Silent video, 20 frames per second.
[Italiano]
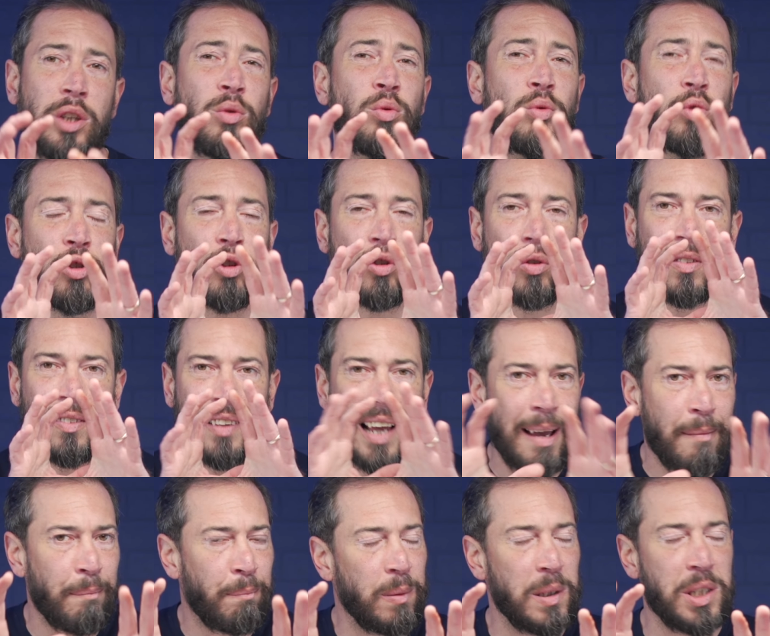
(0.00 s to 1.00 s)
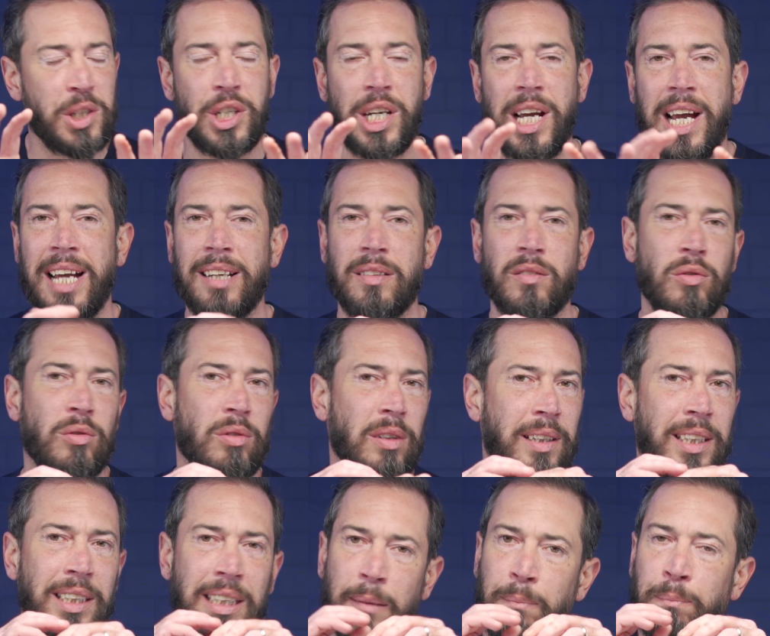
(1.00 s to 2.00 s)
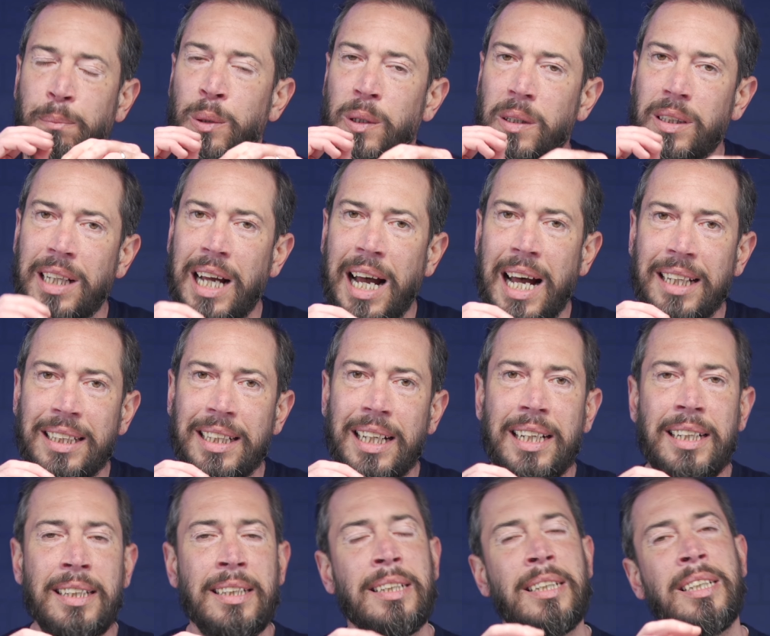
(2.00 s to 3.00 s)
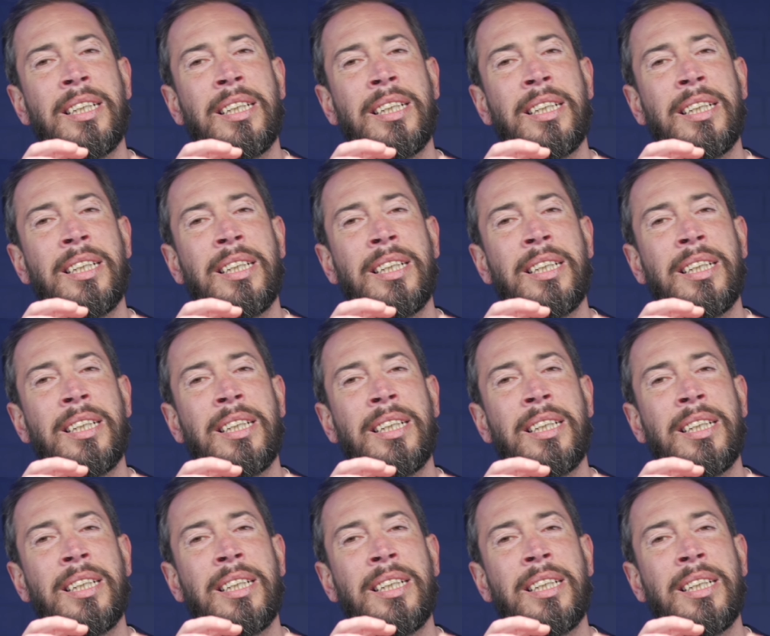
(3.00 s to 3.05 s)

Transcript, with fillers: è tutto semplice, assolutamente a portata,